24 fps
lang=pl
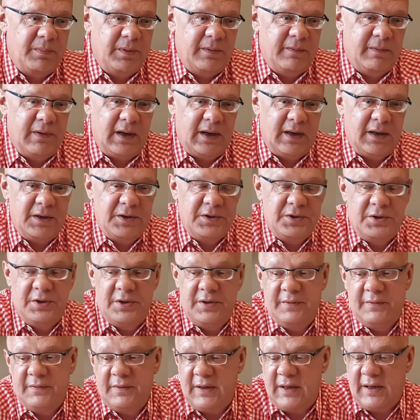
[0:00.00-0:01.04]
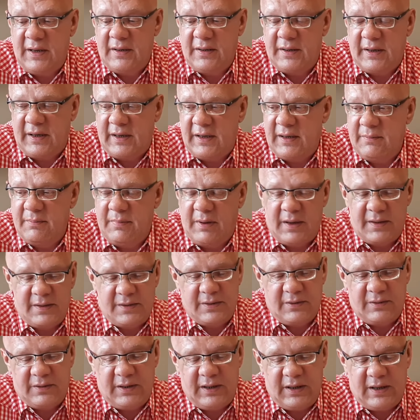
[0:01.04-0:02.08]
piwa jakieś dziwne, takie
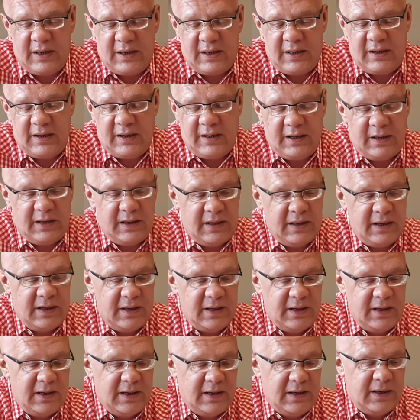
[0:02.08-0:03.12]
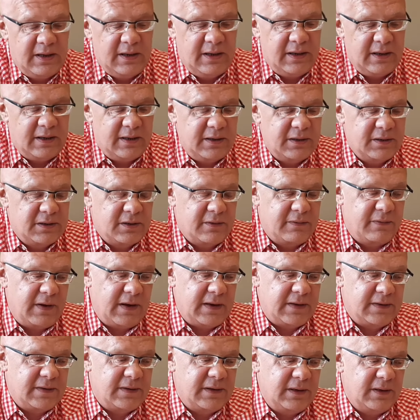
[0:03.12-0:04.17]
bardzo odjechane, jakieś
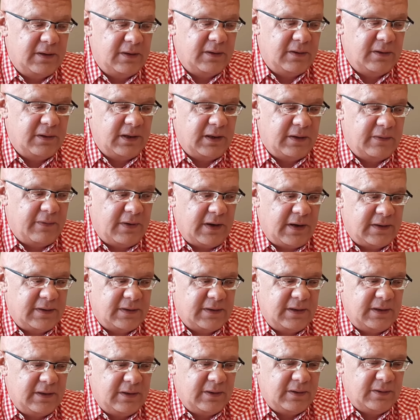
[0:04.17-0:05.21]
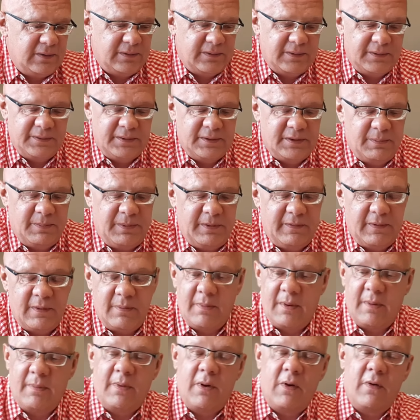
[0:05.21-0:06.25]
kwasy, no nie kwasy, to z piwem
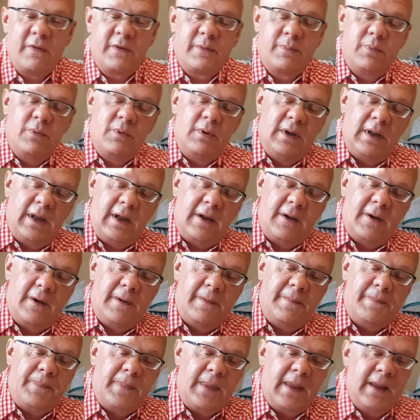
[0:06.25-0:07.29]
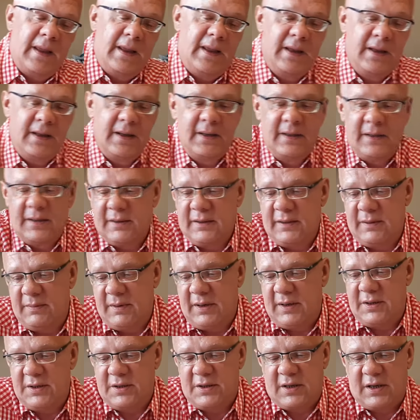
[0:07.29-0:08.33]
ma mało wspólnego. Gdyby
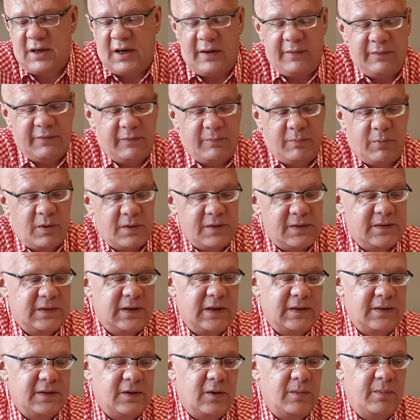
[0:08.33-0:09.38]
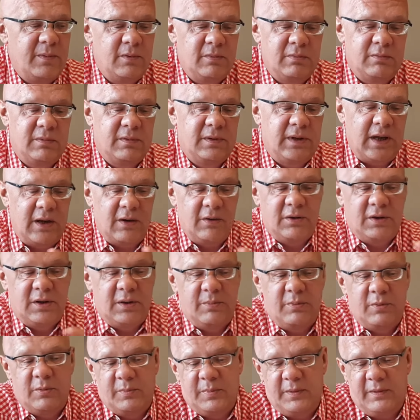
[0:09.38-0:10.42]
jakiś kraft w Polsce zrobił tego
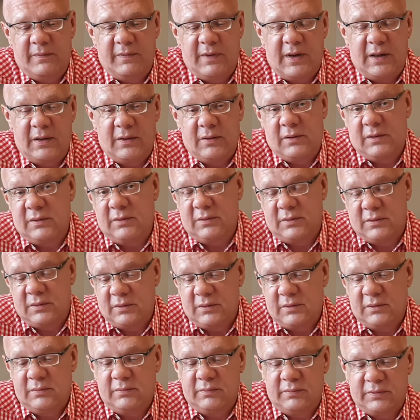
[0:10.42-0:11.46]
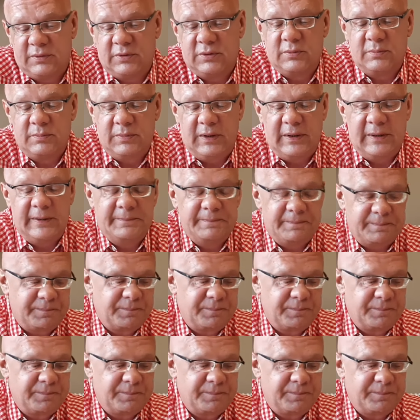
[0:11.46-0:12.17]
typu piwa, no to w sumie